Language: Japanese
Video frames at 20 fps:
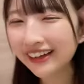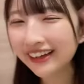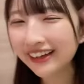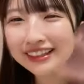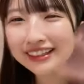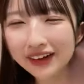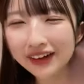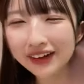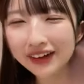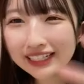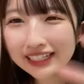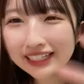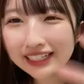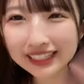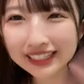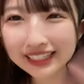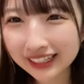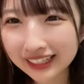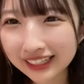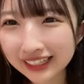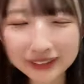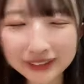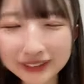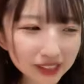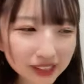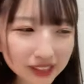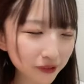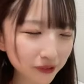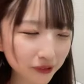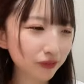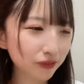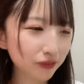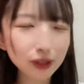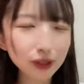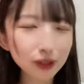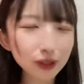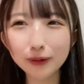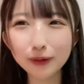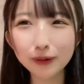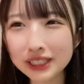一度もチーム S の水
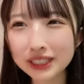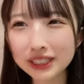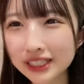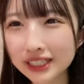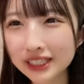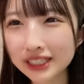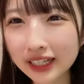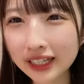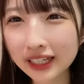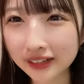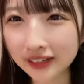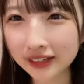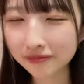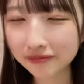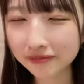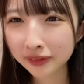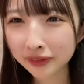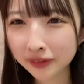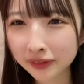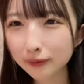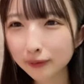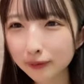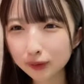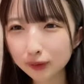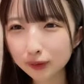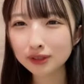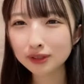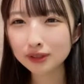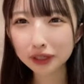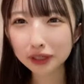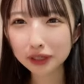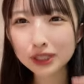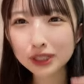耕だですって言ったことはないんだけど